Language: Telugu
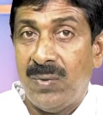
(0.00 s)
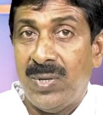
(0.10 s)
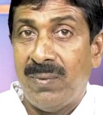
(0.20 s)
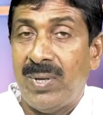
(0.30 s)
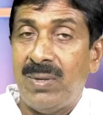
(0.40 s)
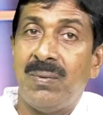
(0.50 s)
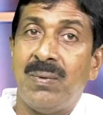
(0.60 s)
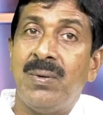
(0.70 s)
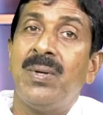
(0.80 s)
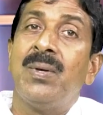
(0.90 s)
ఉన్నవాళ్ళు
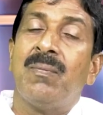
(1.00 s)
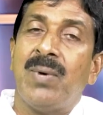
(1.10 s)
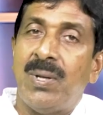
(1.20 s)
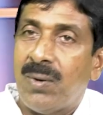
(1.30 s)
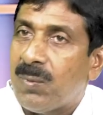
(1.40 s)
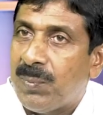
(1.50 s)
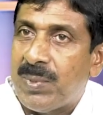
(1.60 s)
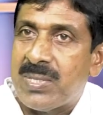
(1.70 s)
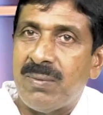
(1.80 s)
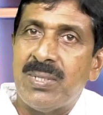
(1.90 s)
వాళ్ళు ఒక
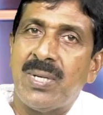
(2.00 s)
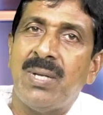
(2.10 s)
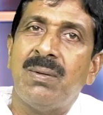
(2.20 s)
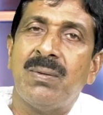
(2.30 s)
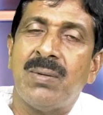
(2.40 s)
ముప్పై సంవత్సరాలు